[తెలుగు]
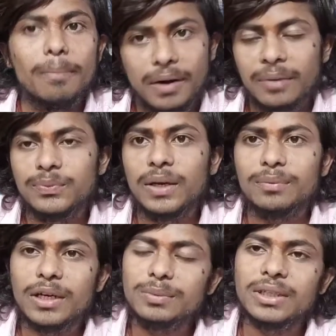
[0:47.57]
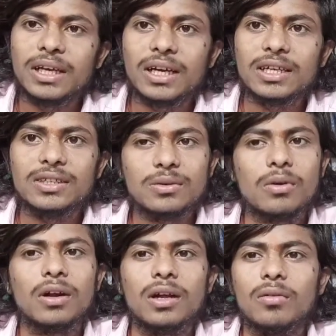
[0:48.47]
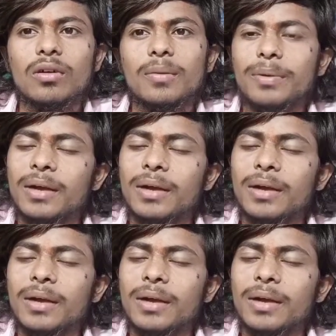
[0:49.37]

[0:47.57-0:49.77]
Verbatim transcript: ప్రైమ్ సబ్స్క్రిప్షన్ కనుక తీసుకోవాలనుకుంటే